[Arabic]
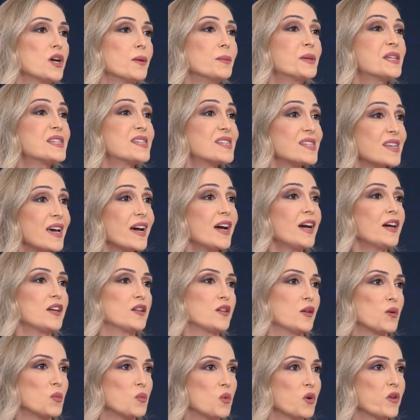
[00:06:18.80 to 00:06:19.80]

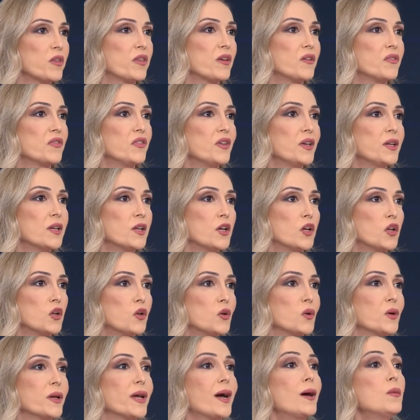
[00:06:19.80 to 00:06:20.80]
بتساعد الموظفين
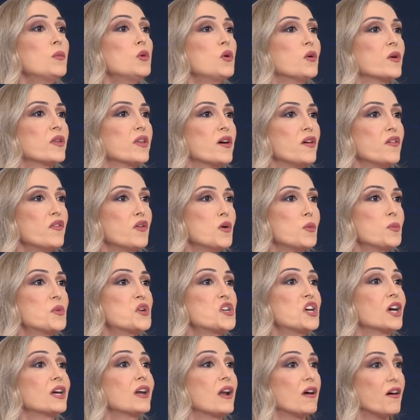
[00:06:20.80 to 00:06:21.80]
انه يعملوا وظائفهم
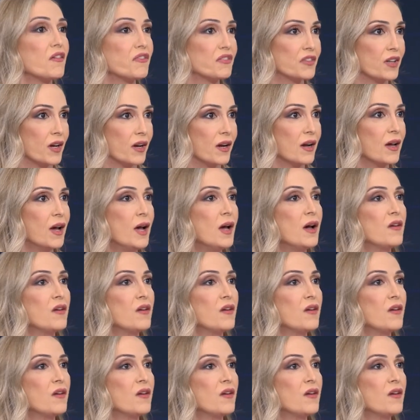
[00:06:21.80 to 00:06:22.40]
بشكل افضل